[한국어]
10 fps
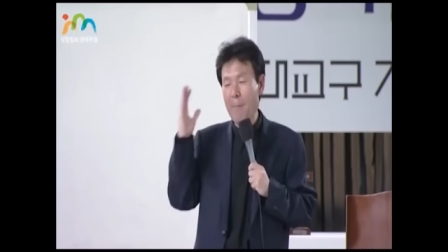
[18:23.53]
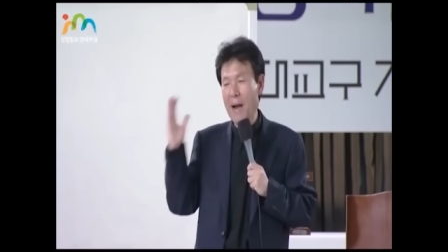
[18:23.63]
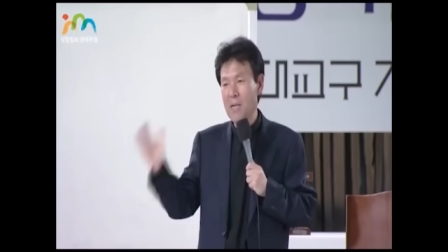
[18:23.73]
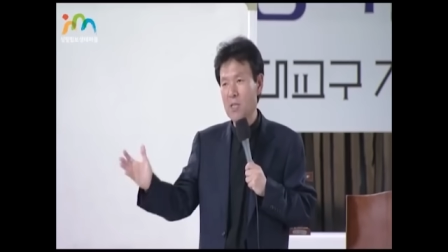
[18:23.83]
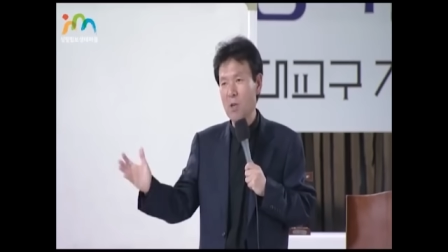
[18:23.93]

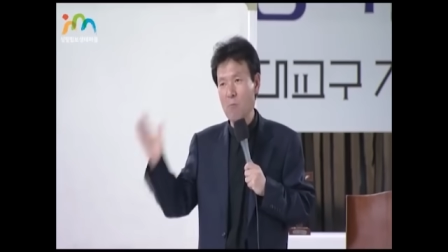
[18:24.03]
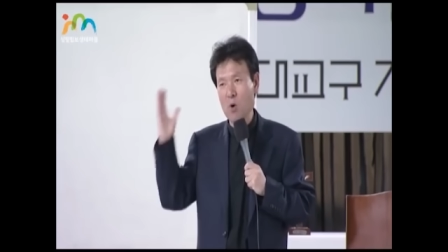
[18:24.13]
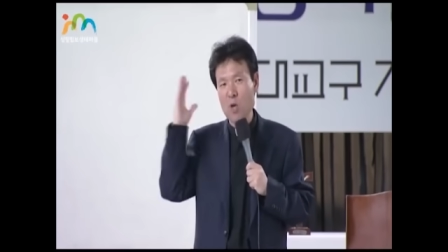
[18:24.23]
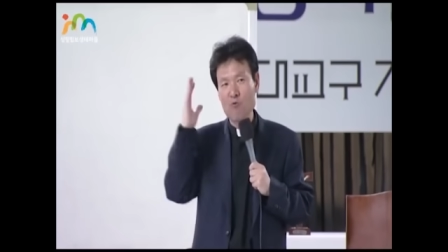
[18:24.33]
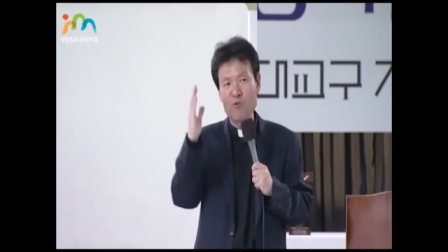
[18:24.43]
8천
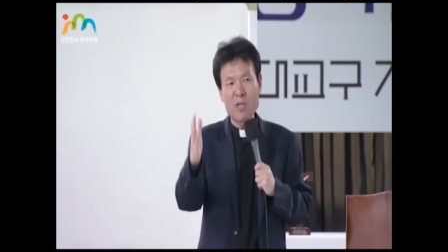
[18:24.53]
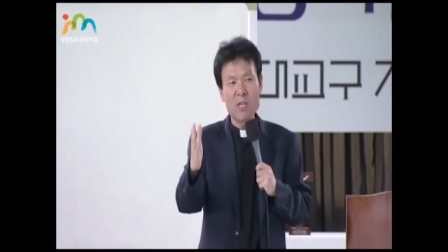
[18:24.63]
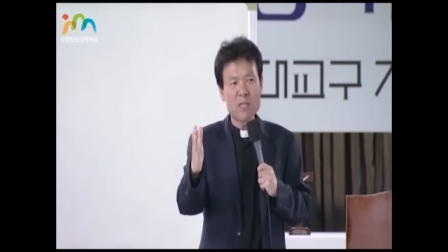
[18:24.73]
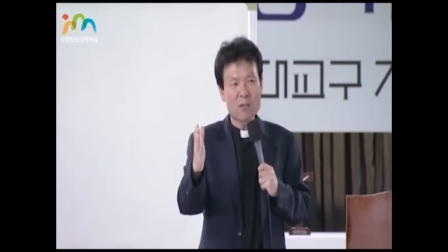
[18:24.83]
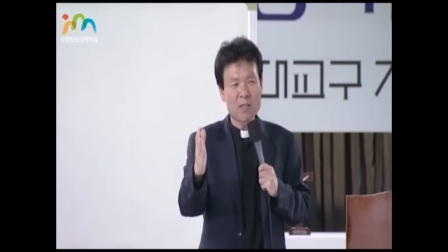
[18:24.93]
명의 군인이
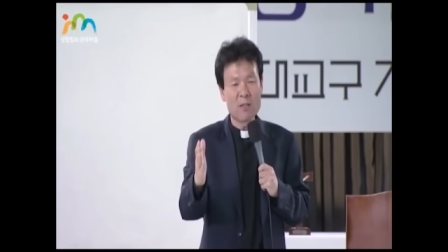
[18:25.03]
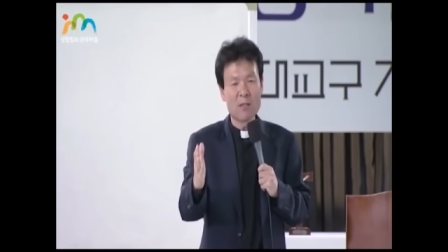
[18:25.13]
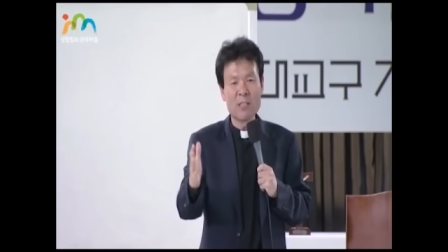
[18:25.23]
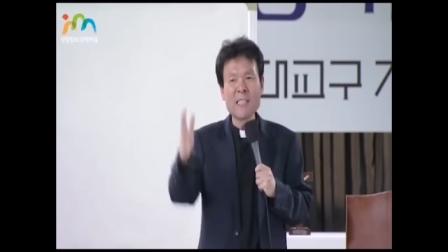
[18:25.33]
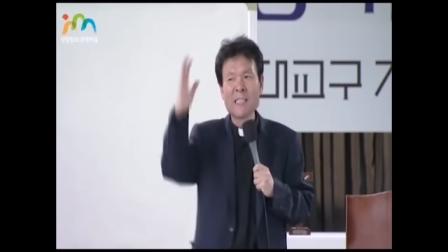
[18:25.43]
있었다는
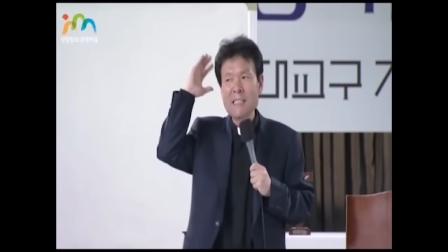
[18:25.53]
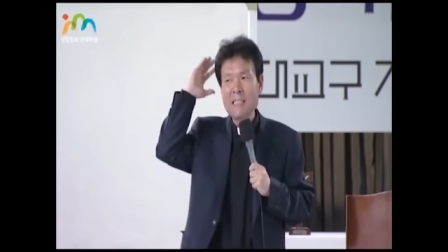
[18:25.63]
것은